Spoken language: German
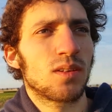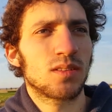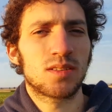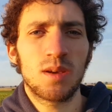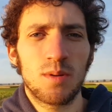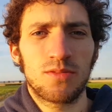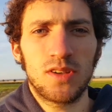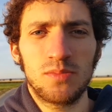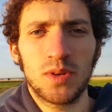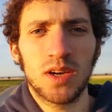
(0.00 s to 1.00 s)
das Thema
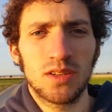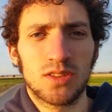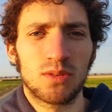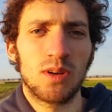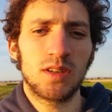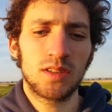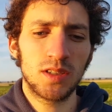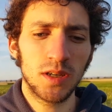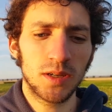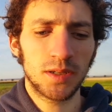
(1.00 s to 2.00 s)
fällt mir gar nicht so
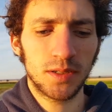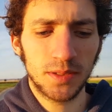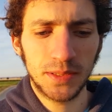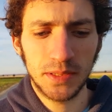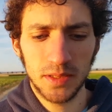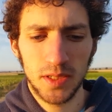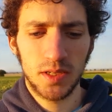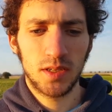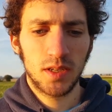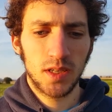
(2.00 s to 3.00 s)
leicht.
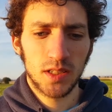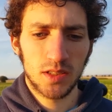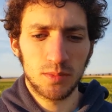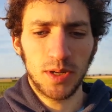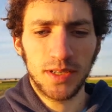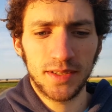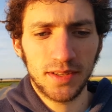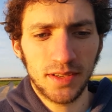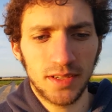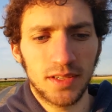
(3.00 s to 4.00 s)
Zum
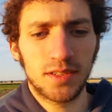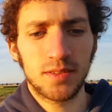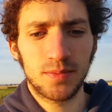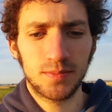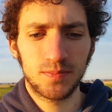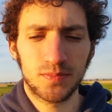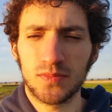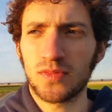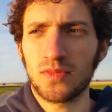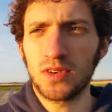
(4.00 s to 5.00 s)
einen,
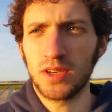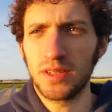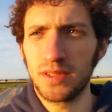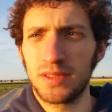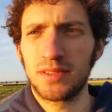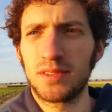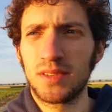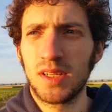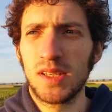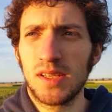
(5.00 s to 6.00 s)
weil
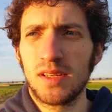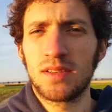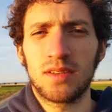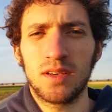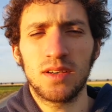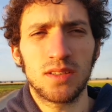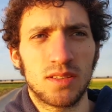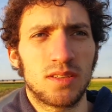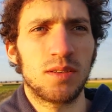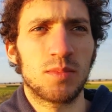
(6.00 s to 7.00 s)
naja,
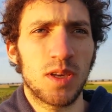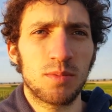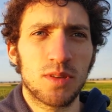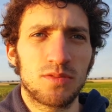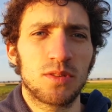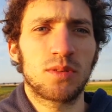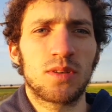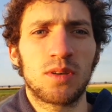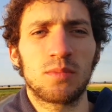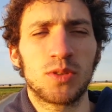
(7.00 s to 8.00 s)
ich eben selbst
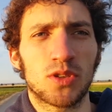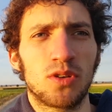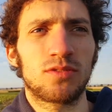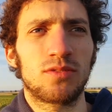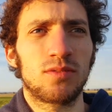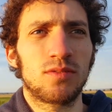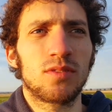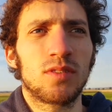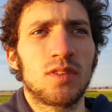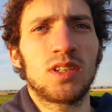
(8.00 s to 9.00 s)
davon betroffen
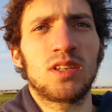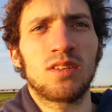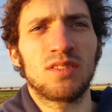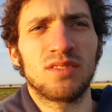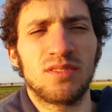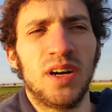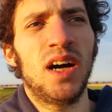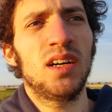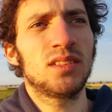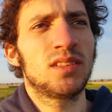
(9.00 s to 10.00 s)

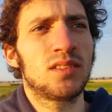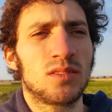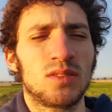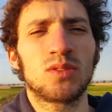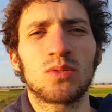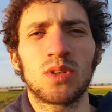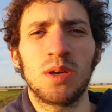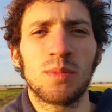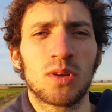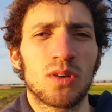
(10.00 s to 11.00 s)
war oder
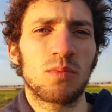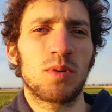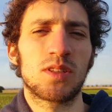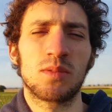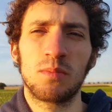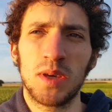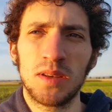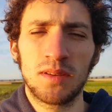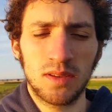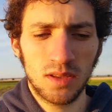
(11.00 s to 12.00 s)
immer noch ein bisschen
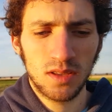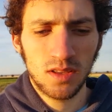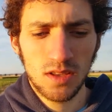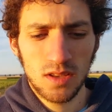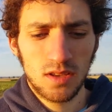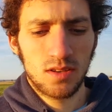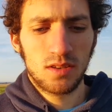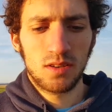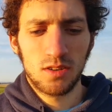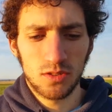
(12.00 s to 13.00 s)
bin.
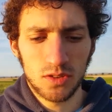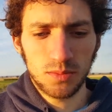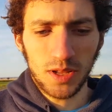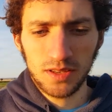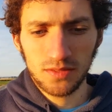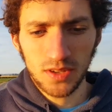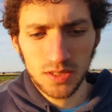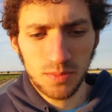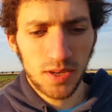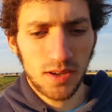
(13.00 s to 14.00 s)
Und zum anderen, weil
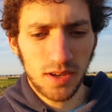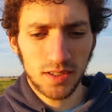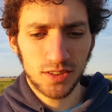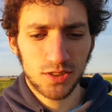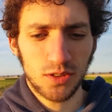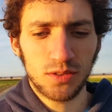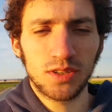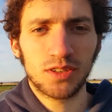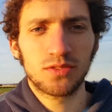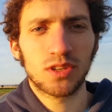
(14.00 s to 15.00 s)
ich meine eigene Story
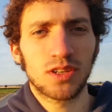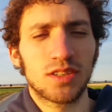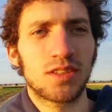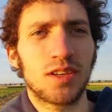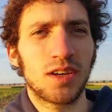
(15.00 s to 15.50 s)
nicht wirklich,